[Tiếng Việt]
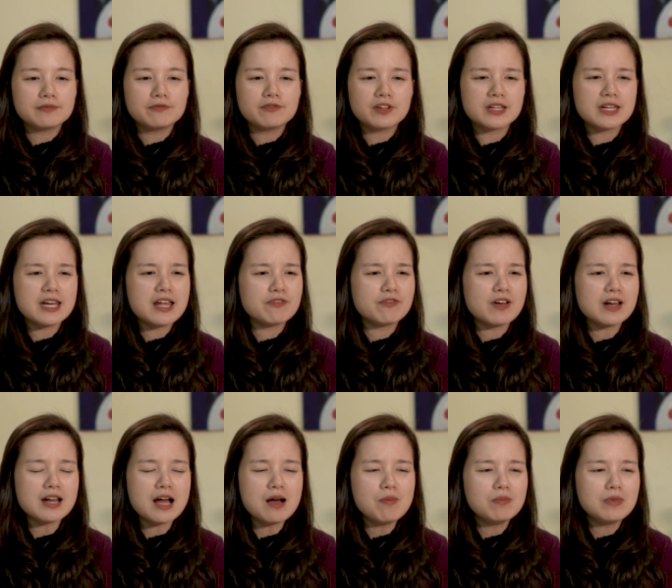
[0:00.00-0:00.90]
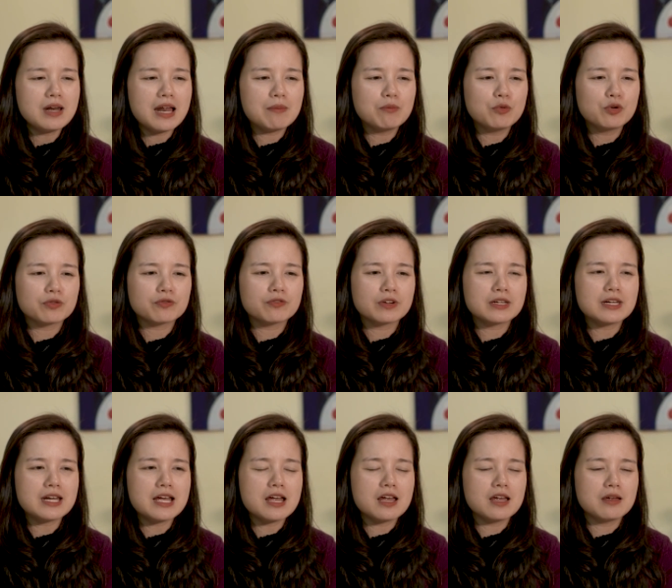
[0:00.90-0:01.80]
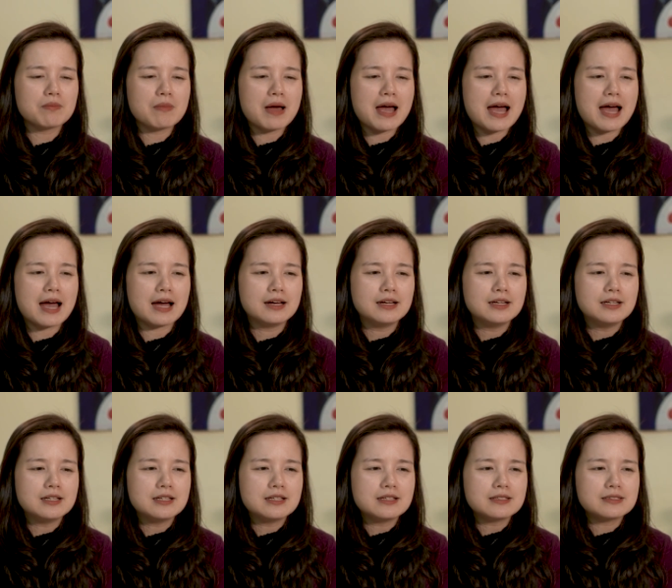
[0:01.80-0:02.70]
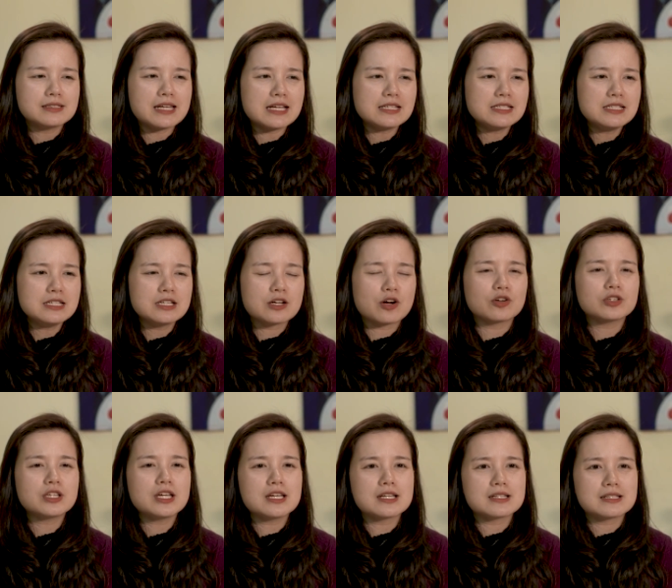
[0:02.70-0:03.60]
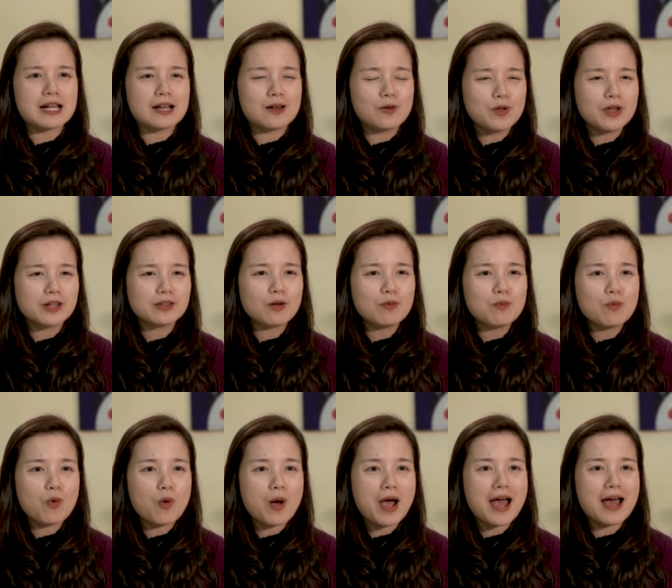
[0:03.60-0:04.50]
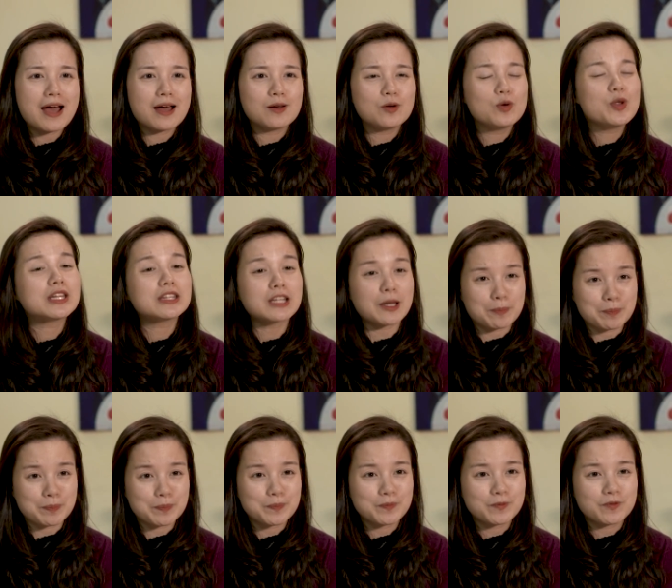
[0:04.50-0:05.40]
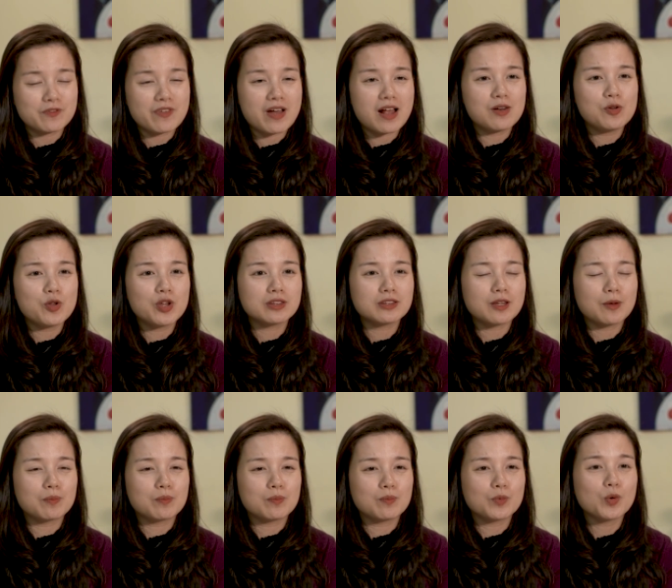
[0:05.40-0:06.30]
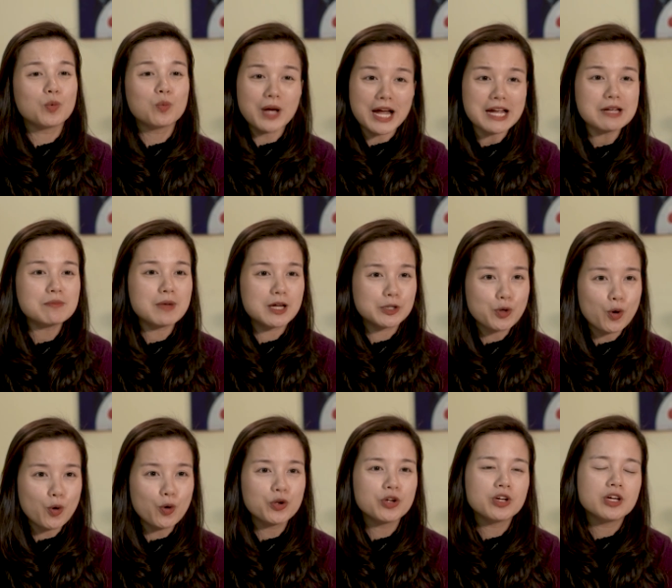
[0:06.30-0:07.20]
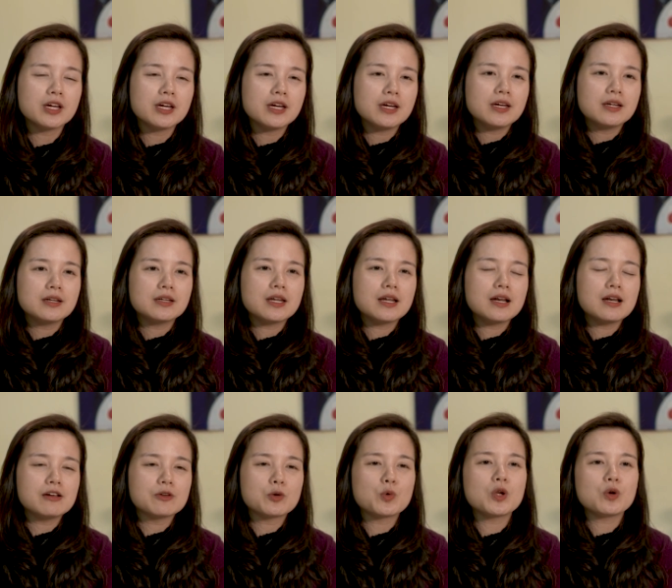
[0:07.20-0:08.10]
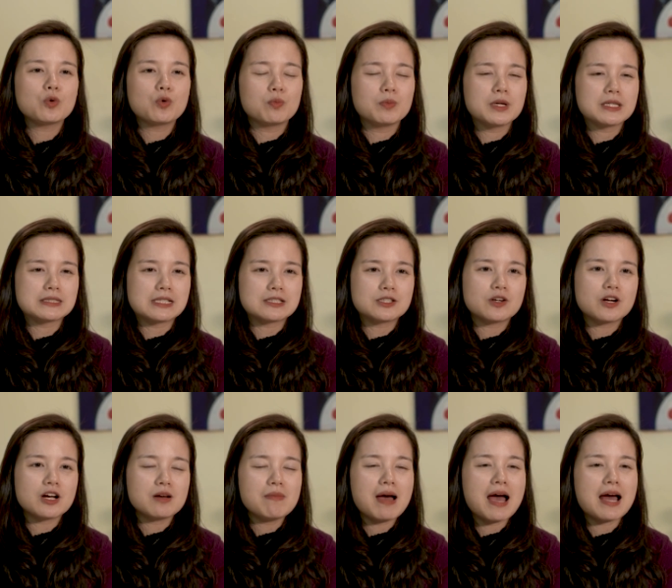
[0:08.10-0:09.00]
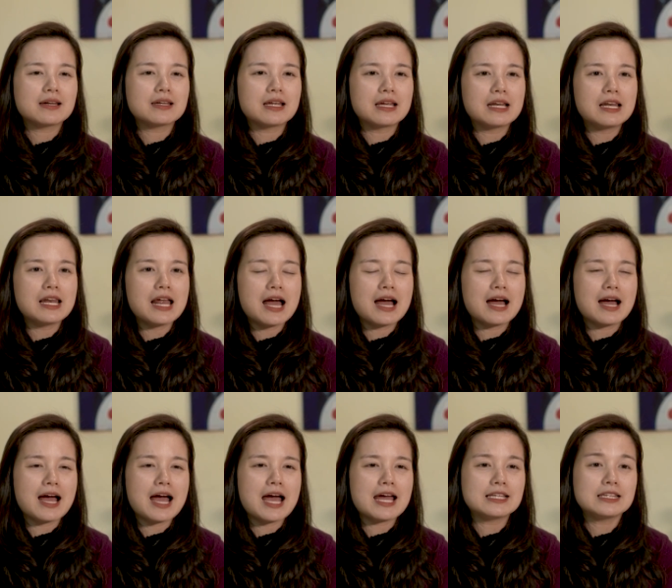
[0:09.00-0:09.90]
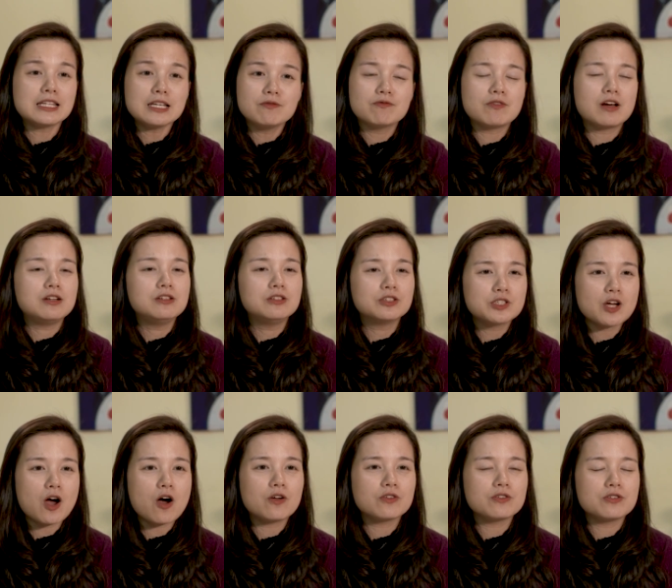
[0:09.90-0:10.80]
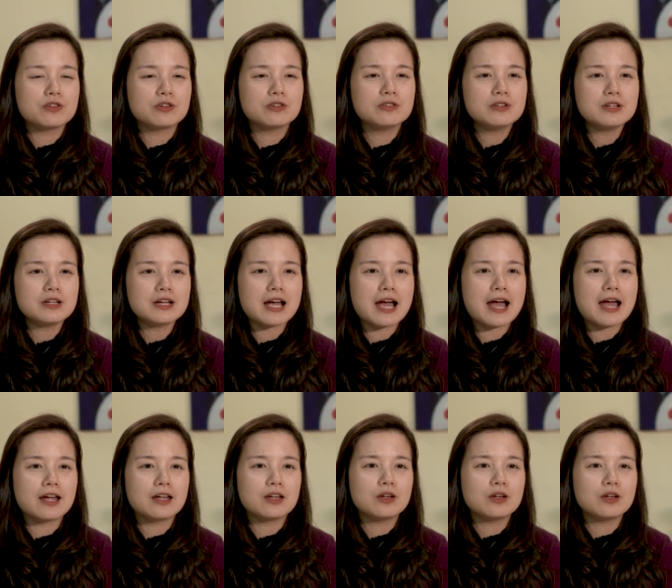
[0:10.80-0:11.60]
vấn đề phát âm là một vấn đề mà sẽ chỉ có thể rèn luyện thông qua luyện tập và luyện tập đúng cách mà thôi nên lời khuyên của mình dành cho các bạn đấy là hãy tìm và lựa chọn những cái